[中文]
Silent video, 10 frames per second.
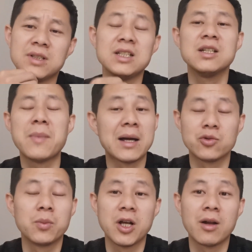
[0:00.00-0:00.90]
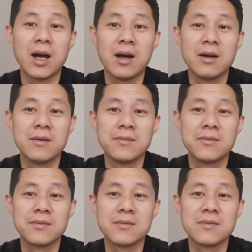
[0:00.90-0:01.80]
已经满足不了了，
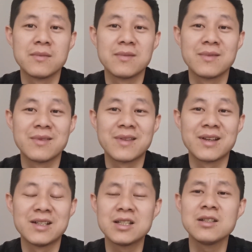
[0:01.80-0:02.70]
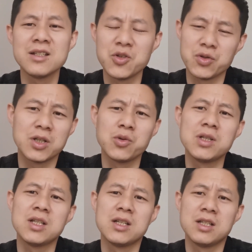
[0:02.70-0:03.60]
甚至有些东
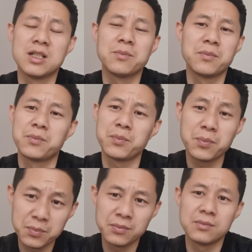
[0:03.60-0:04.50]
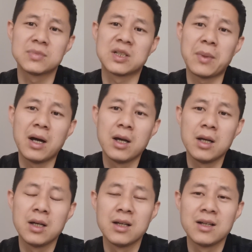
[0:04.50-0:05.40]
西已经什么
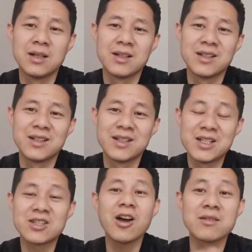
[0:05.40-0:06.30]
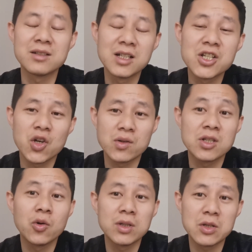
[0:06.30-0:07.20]
丧失了小
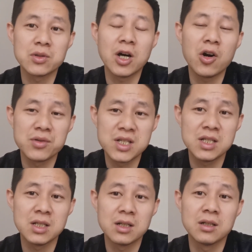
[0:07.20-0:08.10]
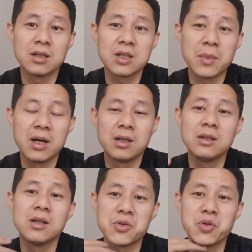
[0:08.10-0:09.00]
时候那种好奇和什么
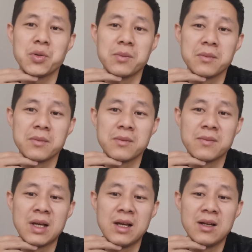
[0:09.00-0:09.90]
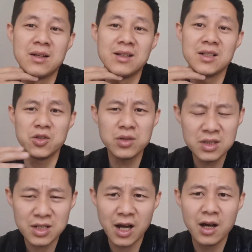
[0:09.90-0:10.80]
乐趣。人就
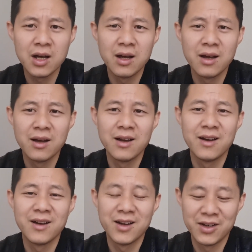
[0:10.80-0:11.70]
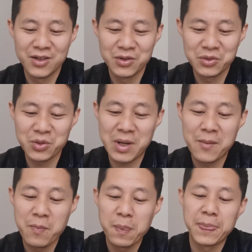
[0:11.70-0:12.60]
是这样，对
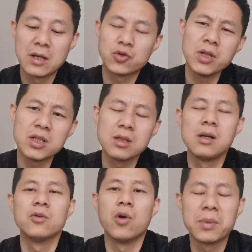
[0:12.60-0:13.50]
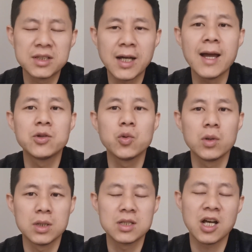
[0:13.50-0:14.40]
吧？所以我们太
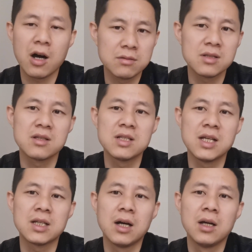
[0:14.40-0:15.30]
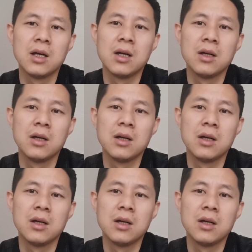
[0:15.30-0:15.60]
多人长时间的，